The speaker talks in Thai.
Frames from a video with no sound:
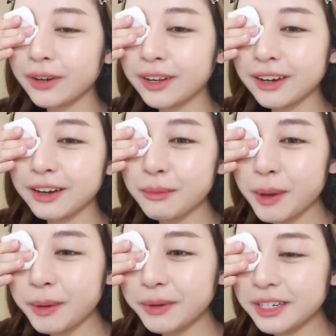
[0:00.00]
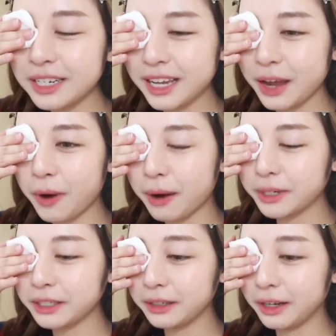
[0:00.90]
ตอนนี้ก็คือไม่มีพื้นที่ให้วางมื
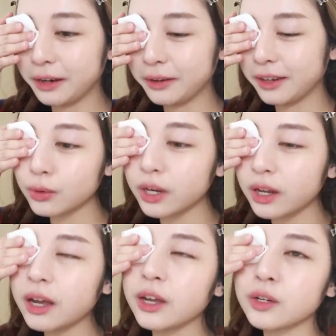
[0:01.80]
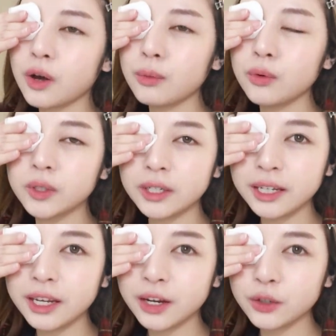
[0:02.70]
อถือแล้วช่วงนี้ถ้าใครชอบดูซี
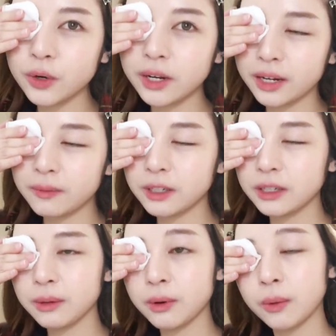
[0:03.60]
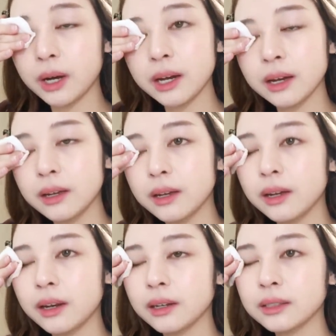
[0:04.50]
รีส์อะไรช่วยแนะนำจริงทีเพราะว่า
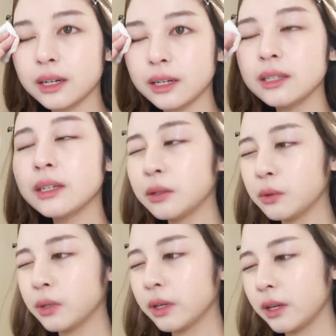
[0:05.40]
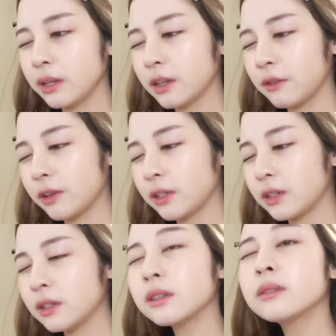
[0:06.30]
หลังจากที่จริงดู The King's Affection